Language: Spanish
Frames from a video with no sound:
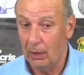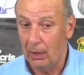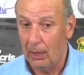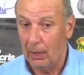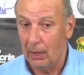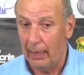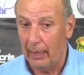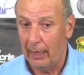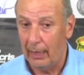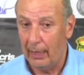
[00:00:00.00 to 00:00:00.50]

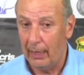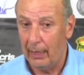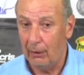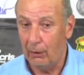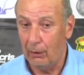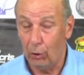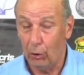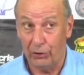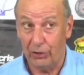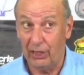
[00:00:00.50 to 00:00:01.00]
eh, no
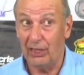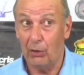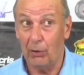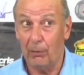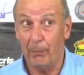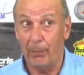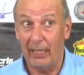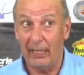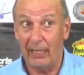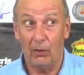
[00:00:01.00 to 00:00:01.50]
sé si
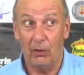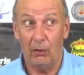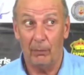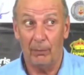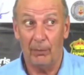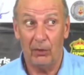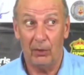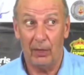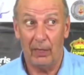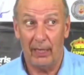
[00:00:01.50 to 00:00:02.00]
comparte conmigo
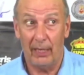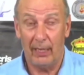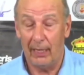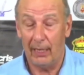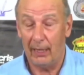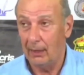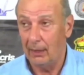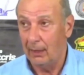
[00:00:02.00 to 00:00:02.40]
la idea,